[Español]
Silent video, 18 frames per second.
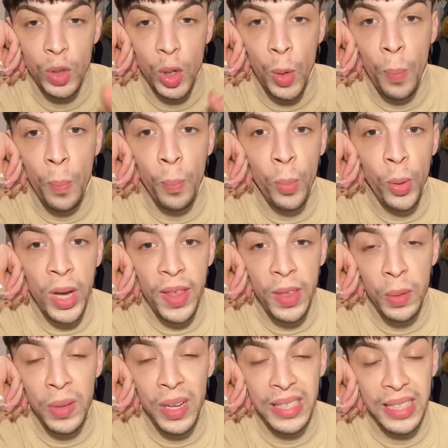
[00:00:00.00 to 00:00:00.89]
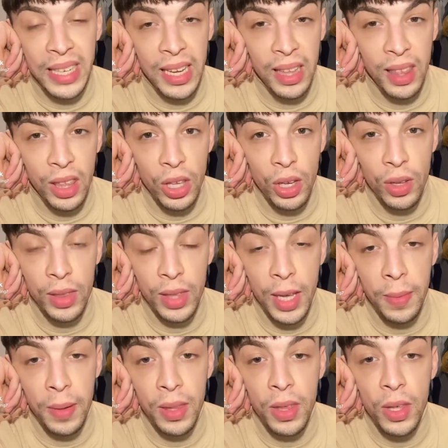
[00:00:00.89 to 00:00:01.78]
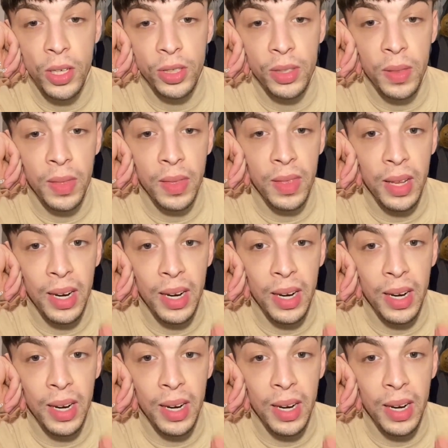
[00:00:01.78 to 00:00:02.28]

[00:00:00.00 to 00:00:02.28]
voy a hacer una sección de vídeos